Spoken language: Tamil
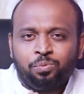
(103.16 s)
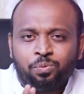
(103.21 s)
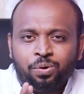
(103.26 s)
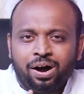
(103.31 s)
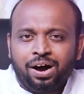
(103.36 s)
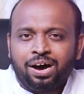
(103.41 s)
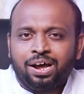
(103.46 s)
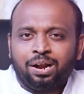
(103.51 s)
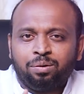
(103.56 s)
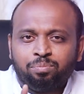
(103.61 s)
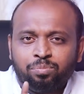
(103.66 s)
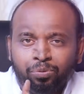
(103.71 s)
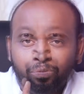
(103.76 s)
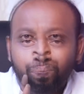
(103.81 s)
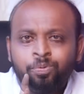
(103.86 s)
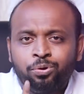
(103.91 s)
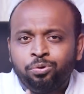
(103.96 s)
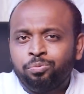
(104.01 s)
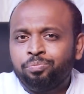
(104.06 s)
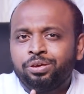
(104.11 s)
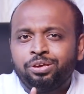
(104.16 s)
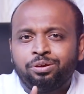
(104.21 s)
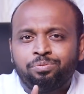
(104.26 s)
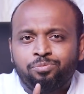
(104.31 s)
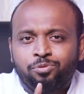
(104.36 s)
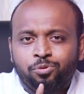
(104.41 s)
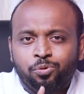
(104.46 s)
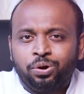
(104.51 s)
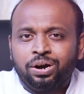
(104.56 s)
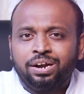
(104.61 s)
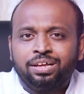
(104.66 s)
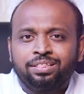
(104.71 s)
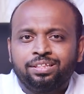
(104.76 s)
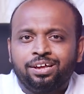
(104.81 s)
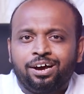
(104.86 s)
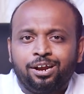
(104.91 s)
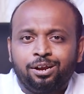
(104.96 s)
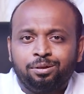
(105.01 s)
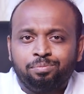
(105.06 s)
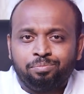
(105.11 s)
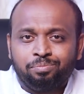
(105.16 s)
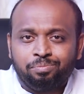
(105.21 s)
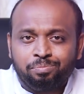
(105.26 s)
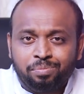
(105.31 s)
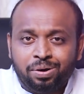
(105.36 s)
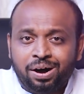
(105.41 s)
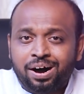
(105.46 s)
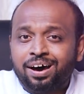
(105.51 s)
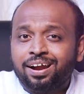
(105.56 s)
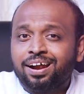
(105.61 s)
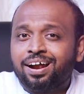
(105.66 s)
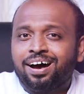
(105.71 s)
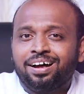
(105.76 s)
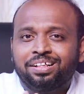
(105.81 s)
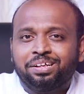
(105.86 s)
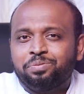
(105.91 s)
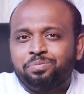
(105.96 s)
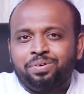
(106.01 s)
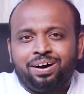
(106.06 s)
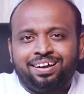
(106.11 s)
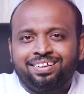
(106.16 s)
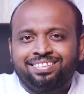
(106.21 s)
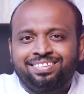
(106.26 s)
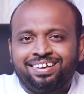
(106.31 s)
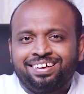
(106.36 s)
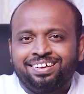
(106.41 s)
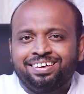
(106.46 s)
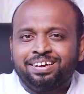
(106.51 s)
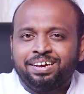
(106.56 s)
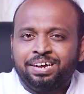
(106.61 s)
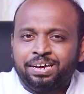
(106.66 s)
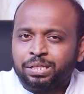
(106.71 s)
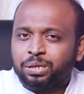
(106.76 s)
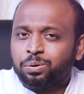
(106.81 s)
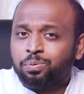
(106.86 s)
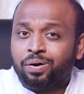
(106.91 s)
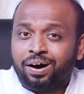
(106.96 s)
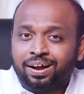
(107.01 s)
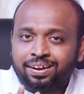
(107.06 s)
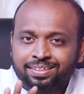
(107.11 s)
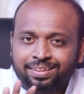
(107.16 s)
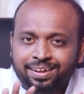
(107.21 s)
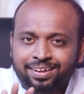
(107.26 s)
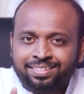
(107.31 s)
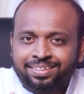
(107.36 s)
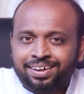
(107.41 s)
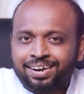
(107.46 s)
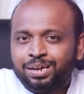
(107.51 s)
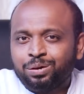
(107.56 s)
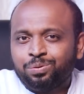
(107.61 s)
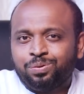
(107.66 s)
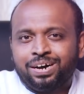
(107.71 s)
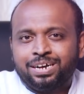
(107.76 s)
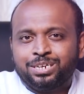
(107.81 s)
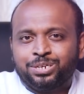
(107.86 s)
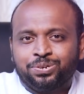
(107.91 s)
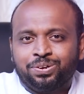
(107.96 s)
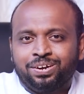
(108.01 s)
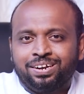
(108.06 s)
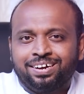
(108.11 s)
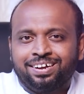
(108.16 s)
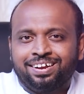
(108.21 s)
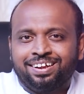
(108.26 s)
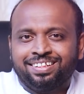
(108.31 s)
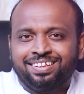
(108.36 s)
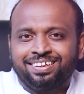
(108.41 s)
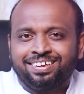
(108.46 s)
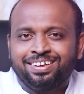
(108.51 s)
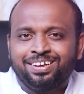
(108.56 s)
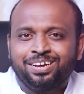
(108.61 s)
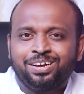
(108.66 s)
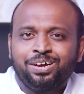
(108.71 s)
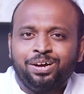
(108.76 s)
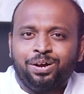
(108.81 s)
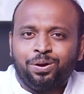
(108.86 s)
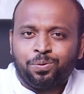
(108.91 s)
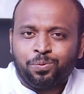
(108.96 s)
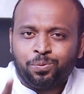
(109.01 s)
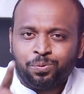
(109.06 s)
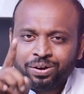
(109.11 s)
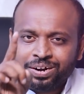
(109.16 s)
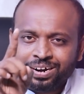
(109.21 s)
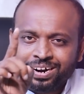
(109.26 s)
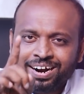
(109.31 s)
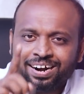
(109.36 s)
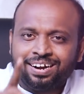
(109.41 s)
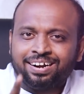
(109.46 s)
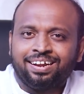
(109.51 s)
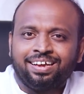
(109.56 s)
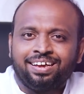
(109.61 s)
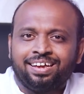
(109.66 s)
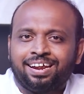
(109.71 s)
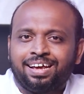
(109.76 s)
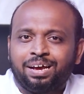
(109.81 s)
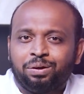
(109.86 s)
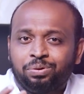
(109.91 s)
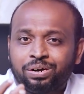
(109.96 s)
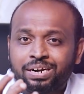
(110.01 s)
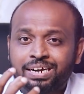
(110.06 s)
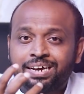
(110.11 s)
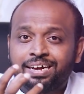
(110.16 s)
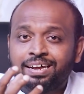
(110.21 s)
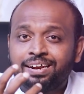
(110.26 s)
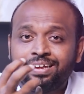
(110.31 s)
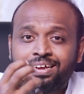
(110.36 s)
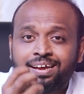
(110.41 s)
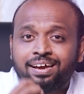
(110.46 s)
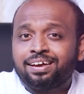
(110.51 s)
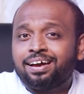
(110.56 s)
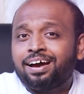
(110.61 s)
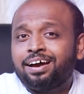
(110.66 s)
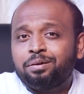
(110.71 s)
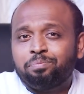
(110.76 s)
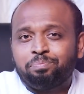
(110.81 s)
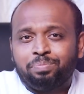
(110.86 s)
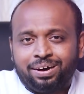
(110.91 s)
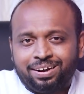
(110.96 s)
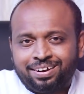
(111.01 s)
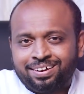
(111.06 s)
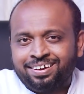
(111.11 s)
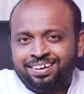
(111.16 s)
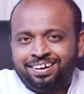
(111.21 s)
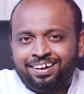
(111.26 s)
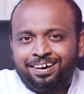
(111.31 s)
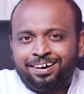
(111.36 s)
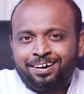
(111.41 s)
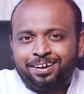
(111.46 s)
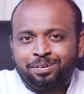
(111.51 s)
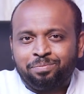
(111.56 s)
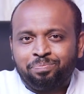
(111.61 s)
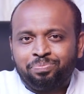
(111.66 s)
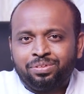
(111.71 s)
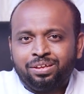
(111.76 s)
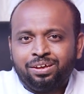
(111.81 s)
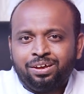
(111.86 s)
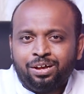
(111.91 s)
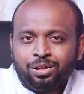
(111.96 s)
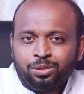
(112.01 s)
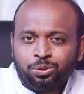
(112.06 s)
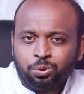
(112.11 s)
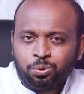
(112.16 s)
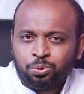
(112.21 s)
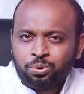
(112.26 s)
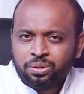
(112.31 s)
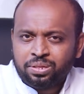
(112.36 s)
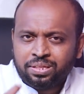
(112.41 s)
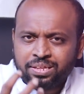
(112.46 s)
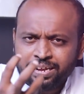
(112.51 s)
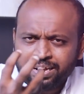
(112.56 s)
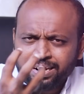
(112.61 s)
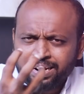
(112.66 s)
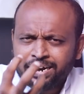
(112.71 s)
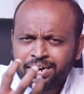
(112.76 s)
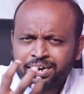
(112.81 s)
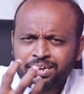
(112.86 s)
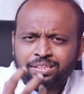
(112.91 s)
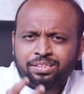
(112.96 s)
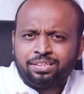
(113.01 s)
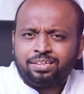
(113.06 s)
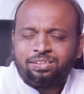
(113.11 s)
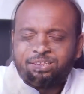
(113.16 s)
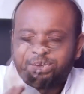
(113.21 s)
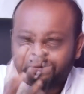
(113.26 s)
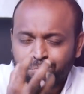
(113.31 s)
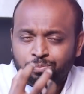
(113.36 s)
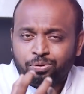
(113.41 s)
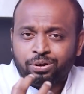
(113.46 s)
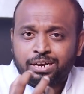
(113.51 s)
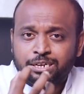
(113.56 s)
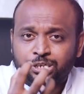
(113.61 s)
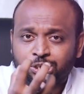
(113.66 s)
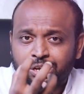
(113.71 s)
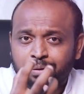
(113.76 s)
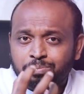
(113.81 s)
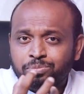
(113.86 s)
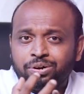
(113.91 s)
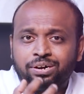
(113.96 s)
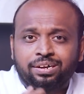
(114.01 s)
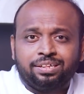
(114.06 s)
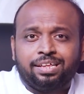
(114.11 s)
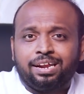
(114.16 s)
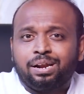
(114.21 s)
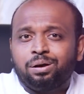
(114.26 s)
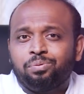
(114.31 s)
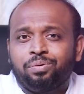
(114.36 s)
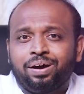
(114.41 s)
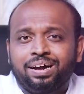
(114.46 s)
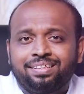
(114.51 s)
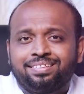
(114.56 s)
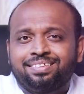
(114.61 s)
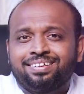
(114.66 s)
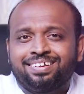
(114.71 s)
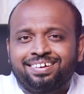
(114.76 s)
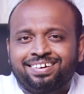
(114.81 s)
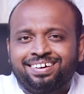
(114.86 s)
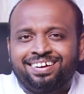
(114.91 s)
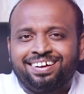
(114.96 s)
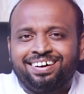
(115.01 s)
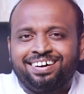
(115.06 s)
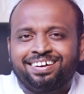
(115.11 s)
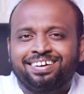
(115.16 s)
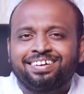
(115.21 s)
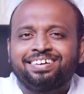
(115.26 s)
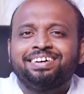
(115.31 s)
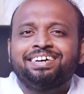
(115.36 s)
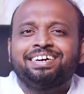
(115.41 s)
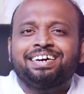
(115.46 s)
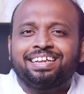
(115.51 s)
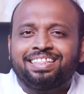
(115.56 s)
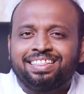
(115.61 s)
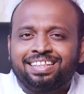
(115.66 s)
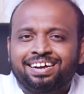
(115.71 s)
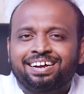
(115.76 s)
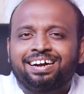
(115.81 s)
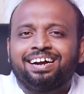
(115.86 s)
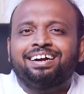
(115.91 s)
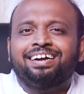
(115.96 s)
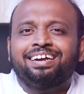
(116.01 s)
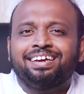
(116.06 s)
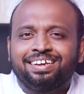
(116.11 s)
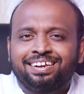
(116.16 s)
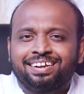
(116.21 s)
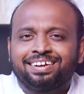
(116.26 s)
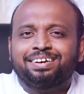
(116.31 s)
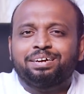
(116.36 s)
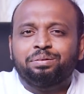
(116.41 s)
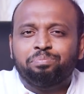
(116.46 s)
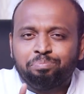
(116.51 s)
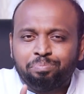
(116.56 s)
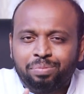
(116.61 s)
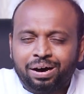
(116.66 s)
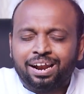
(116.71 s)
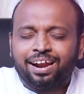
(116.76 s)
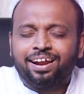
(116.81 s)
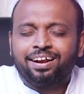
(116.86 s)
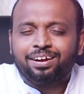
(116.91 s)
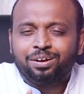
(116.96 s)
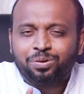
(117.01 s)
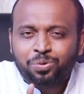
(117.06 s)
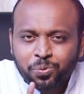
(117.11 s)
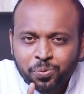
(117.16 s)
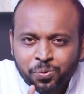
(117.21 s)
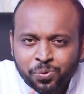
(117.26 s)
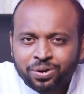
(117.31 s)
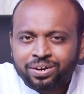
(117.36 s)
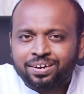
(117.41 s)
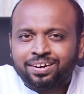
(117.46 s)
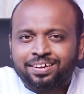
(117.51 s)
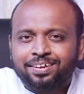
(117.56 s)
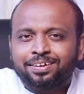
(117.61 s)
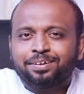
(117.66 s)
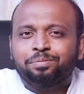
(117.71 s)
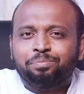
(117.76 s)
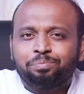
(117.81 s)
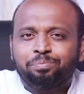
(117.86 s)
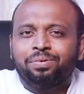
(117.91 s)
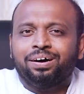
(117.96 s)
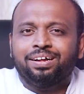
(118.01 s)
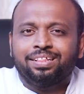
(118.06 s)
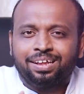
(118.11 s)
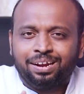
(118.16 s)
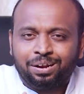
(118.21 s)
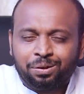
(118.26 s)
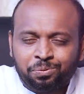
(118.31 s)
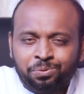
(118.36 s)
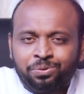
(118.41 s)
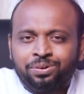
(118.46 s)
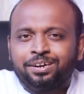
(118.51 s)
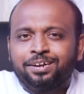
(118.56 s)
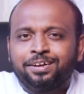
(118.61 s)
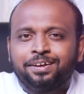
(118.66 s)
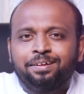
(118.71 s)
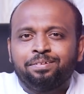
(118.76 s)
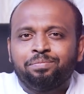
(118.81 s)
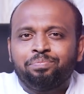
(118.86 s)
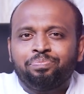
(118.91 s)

வானமும் பூமியும் ஒளிந்தாலும் மாறாத வார்த்தை இந்த வார்த்தை தெளிவாய் சொல்லுகிறது உன் கண்ணீரை அவர் கிரியையாய் பார்க்கிறார் துருத்தியில் எடுத்து தம்முடைய சமூகத்தில் வைத்திருக்கிறார் இந்த கண்ணீருக்கு பலன் உண்டு பதில் உண்டு